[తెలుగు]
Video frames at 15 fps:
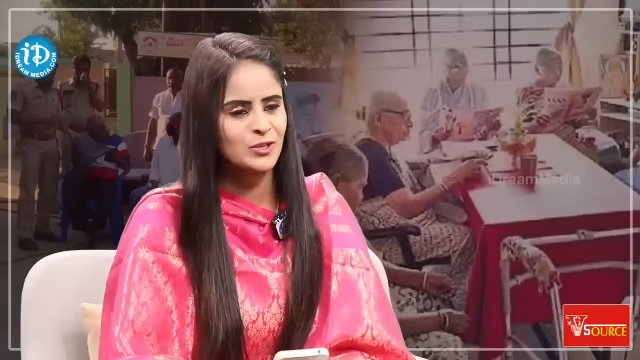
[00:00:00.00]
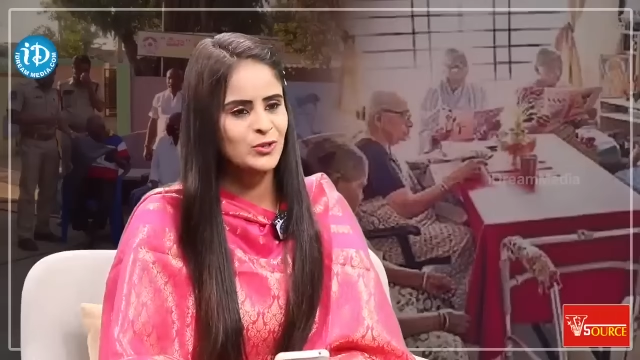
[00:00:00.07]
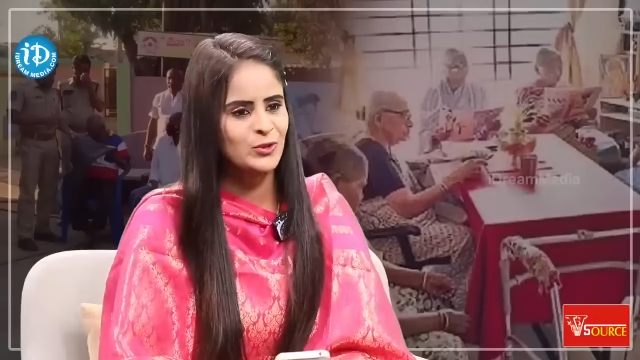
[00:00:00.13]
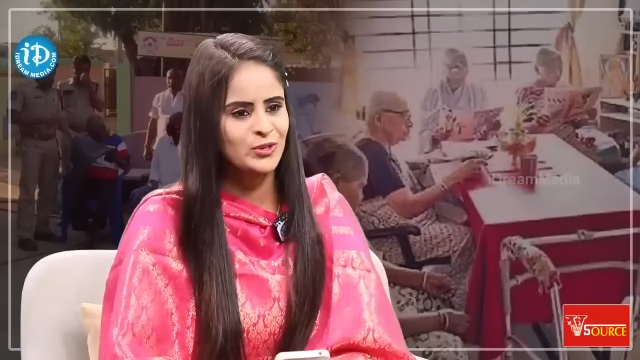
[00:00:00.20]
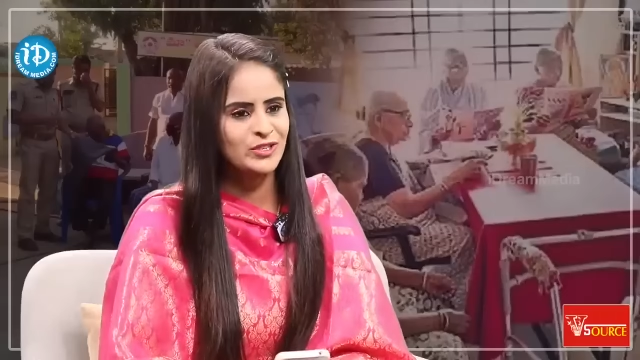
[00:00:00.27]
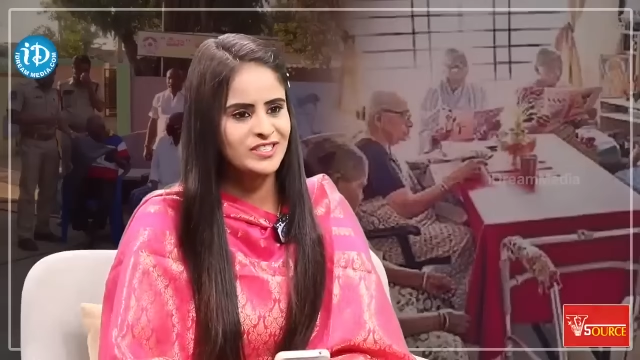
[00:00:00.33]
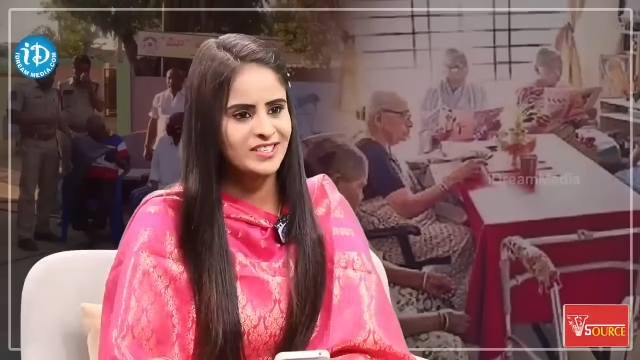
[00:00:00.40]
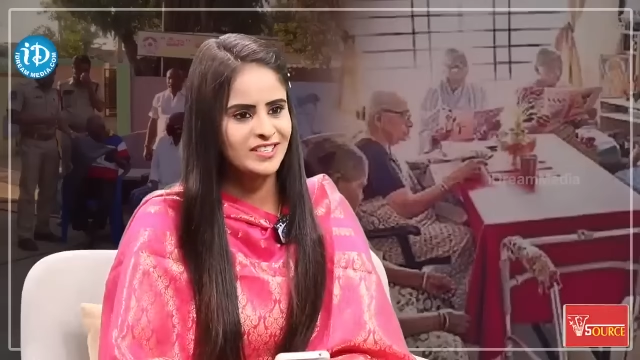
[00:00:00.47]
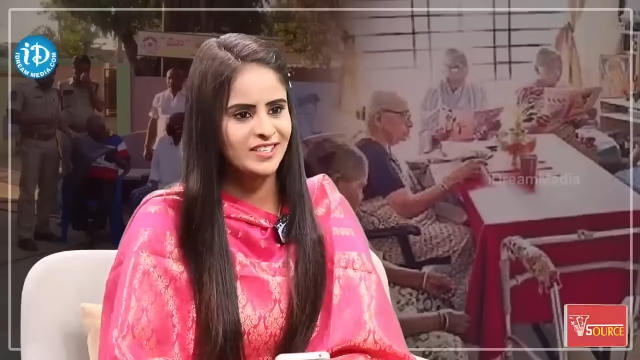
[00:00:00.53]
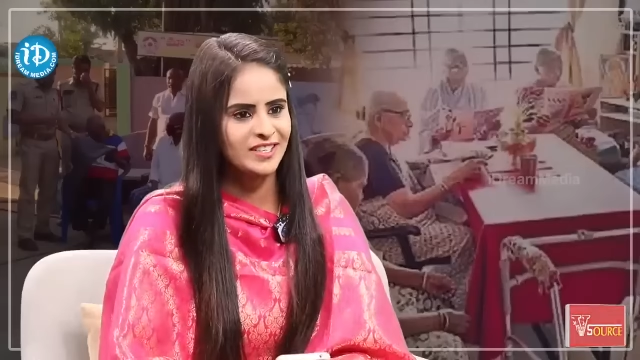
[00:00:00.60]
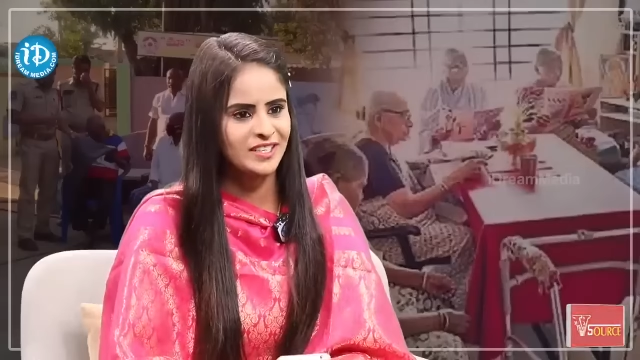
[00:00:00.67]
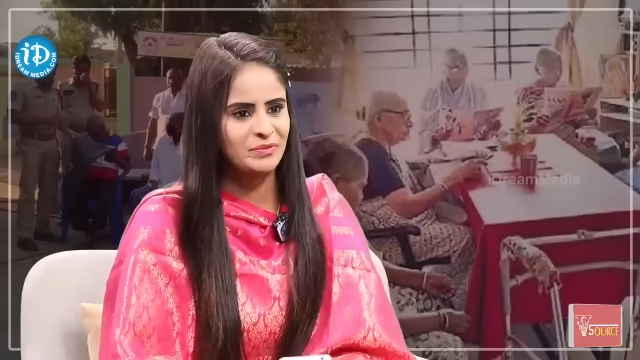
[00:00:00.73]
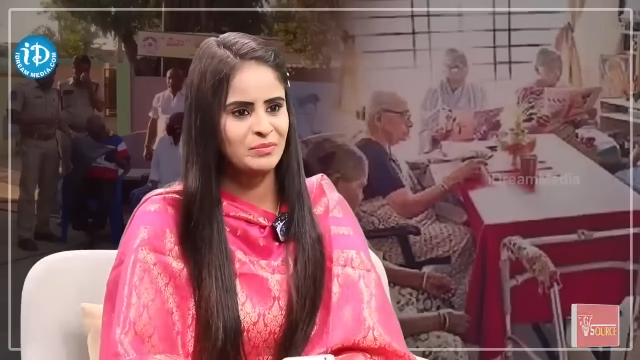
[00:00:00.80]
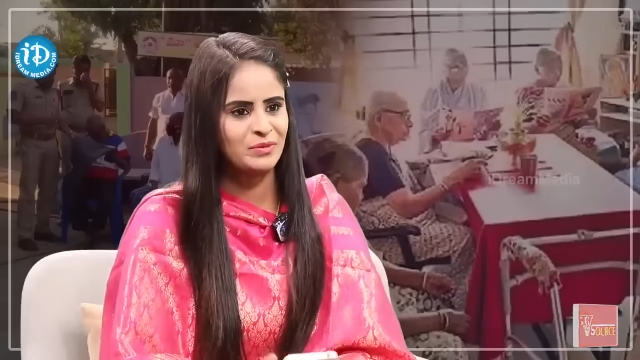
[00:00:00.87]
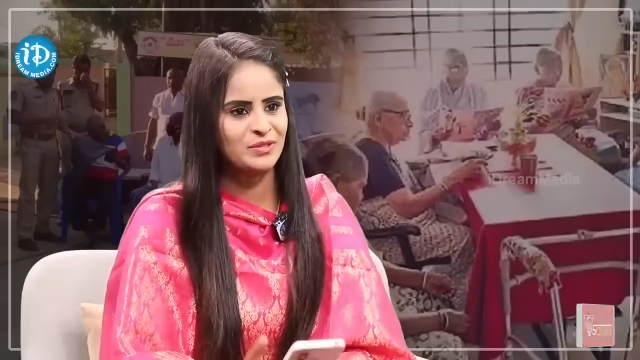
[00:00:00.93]
గురుజీ
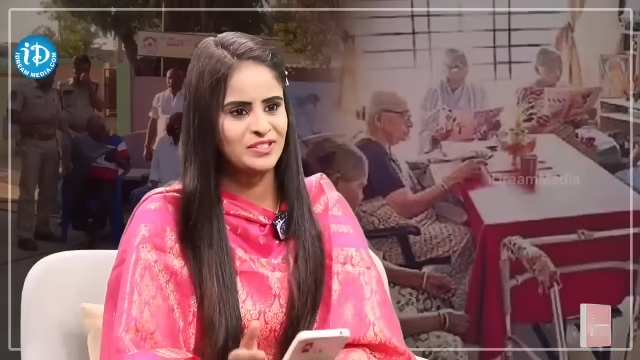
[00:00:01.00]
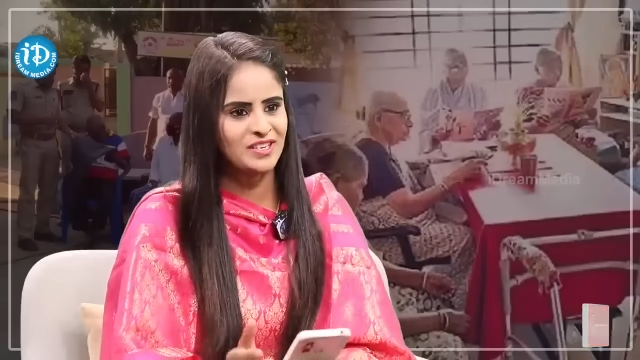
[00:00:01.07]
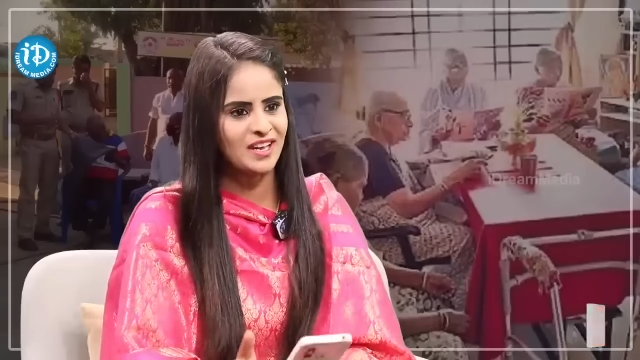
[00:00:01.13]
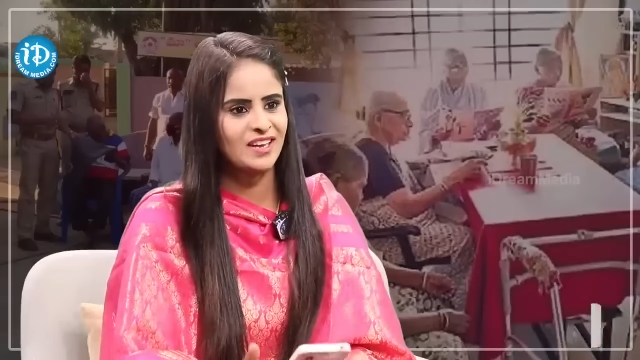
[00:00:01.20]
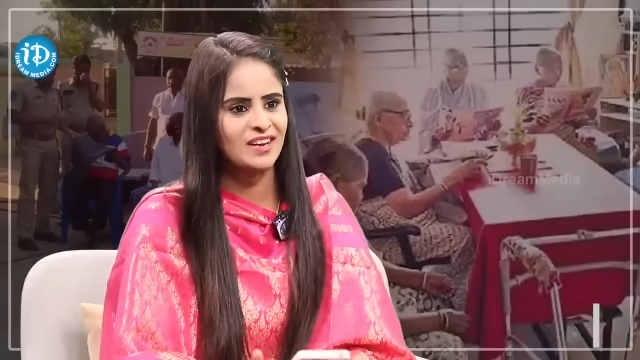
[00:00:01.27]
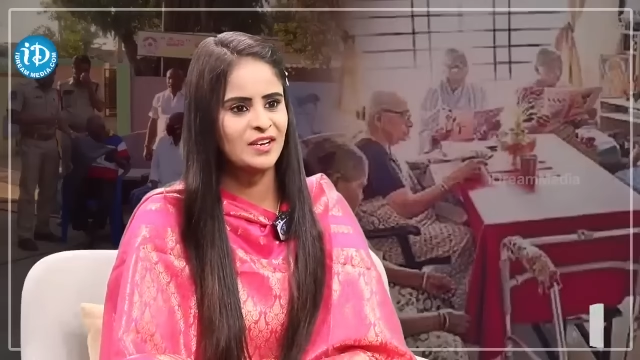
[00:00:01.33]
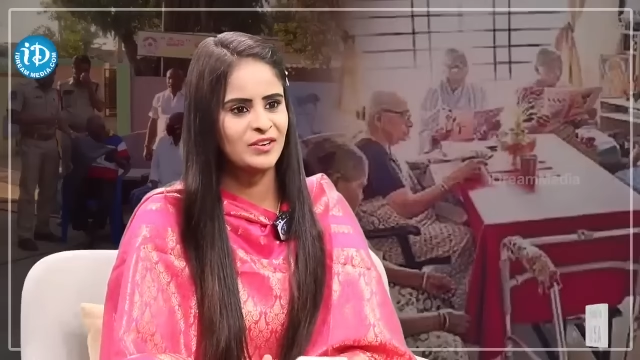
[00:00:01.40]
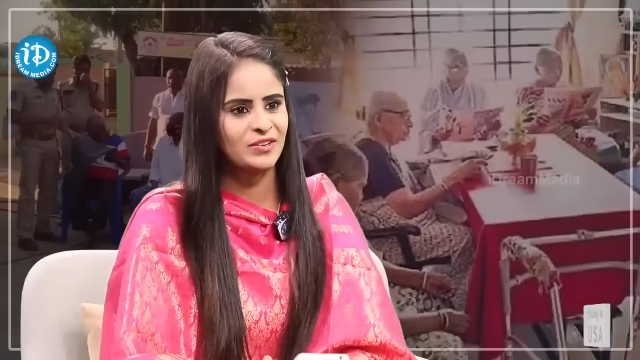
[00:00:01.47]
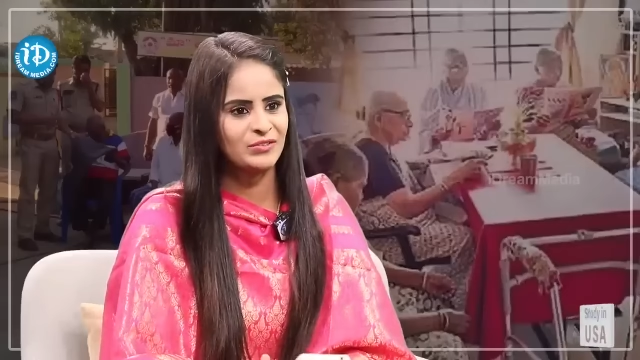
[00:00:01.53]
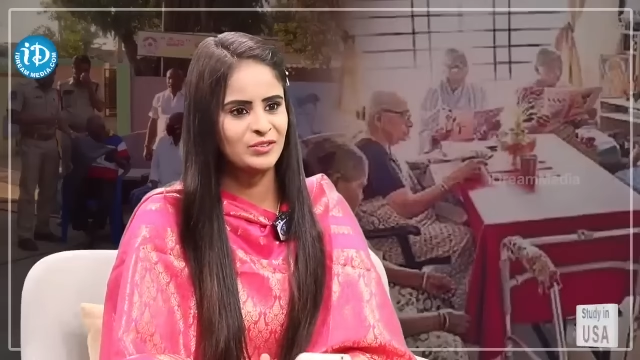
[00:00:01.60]
ఇప్పుడు చాలా